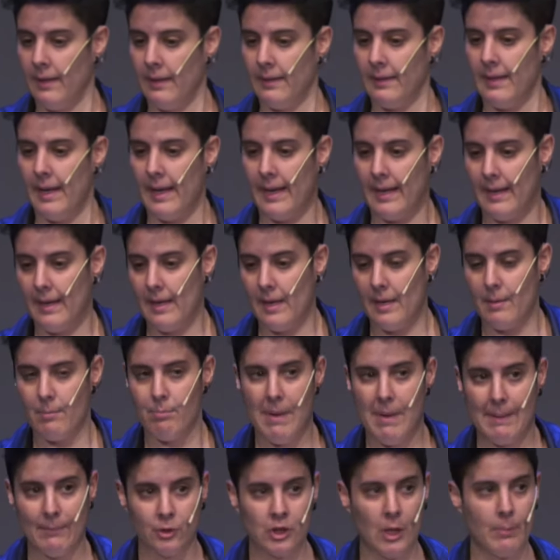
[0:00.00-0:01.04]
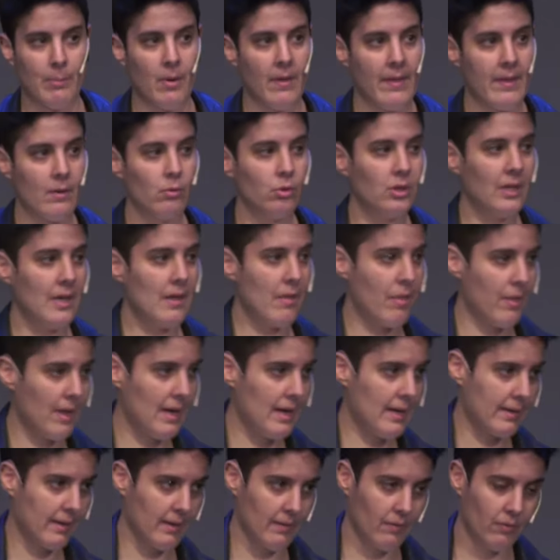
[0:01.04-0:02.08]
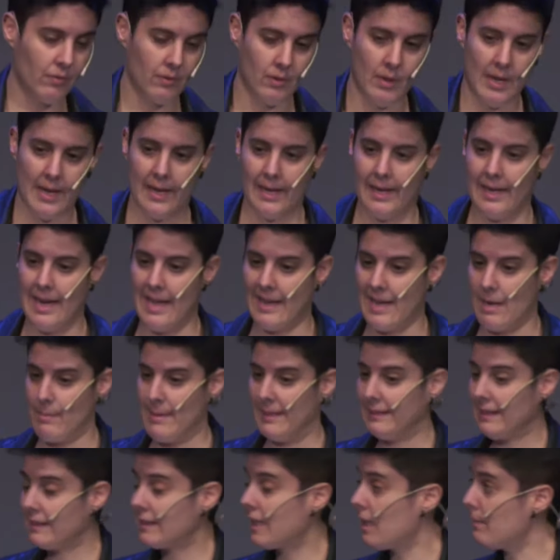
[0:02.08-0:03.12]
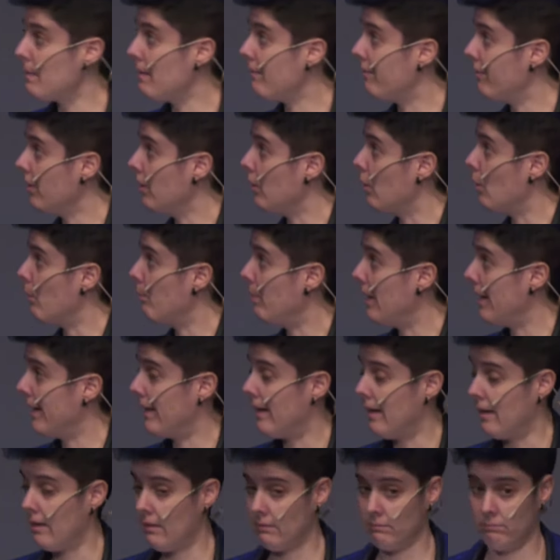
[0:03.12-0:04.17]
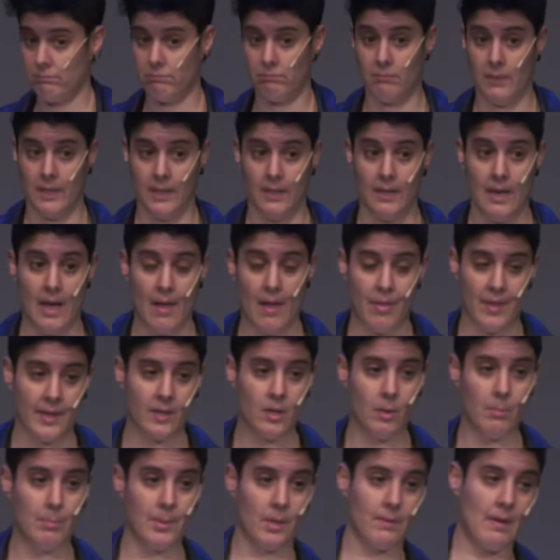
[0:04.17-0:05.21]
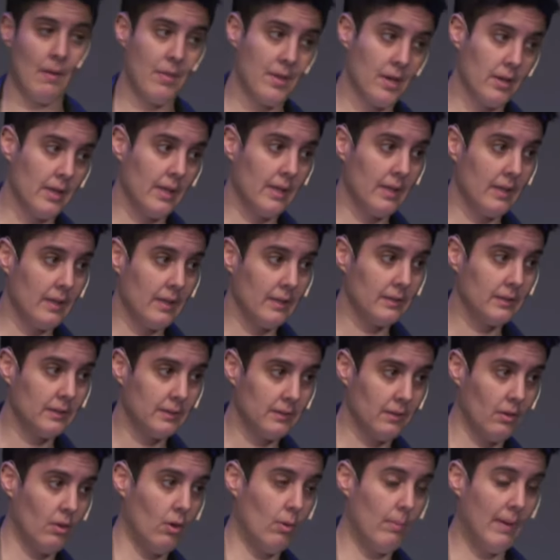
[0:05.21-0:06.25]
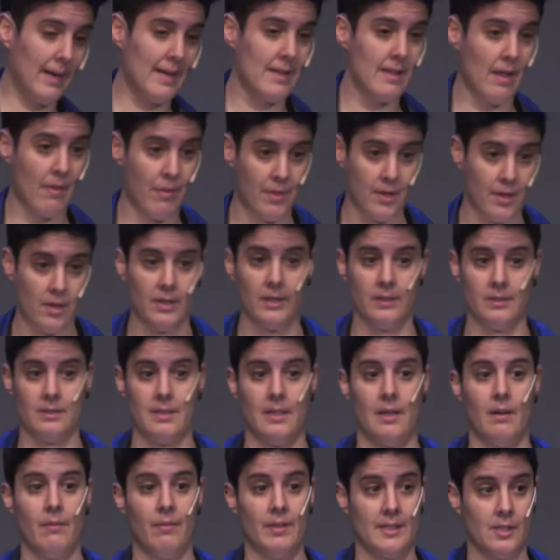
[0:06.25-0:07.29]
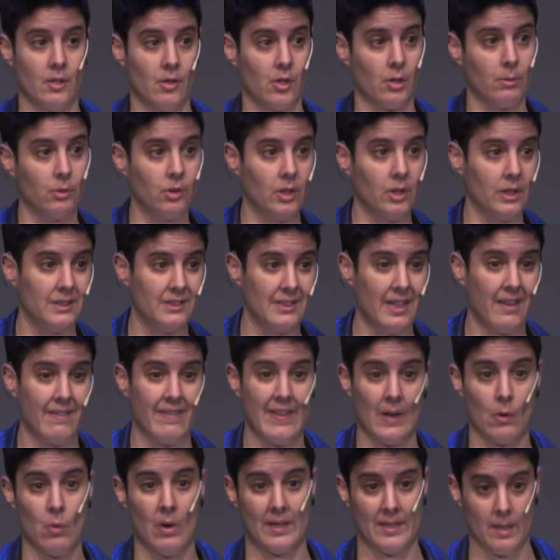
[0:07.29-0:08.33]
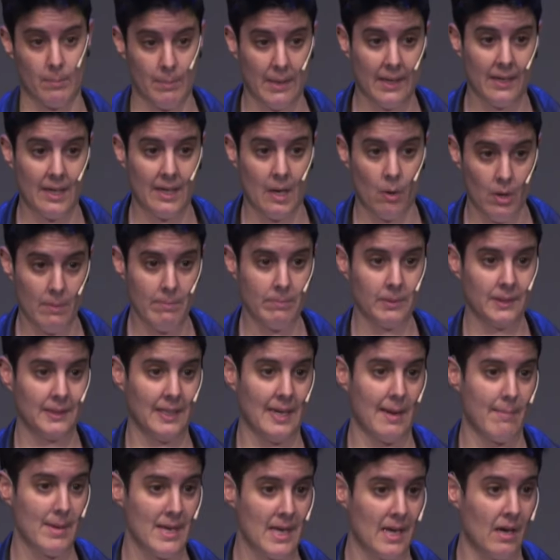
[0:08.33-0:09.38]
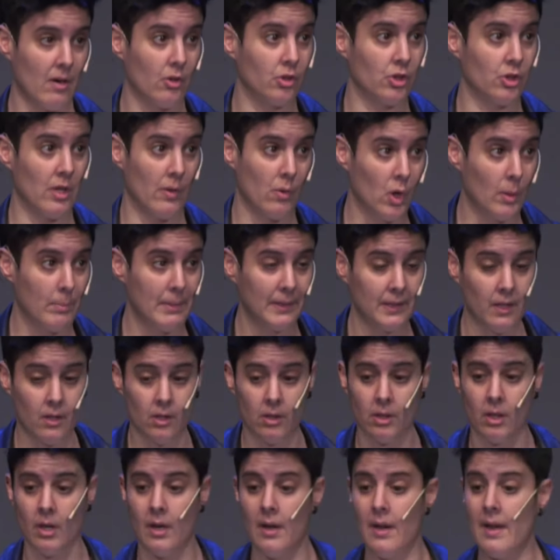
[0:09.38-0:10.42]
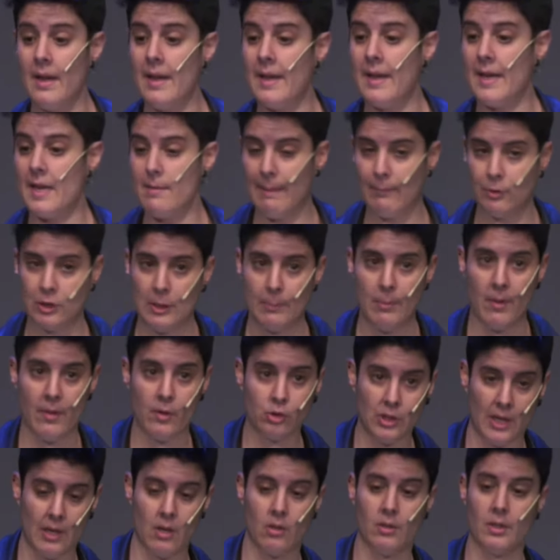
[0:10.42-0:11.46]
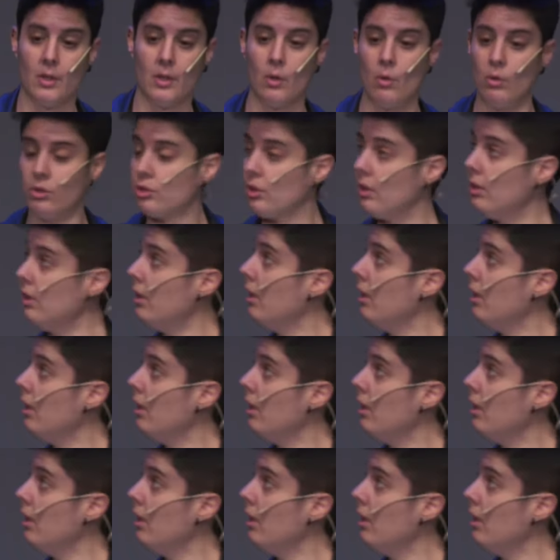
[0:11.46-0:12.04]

Eh, vamos a poder utilizar eh, la herramienta Screaming Frog para eh, hacer comprobaciones o validaciones del fichero robot.txt de cualquier página web, sea mía o sea de un competidor, y vamos a poder usarlo incluso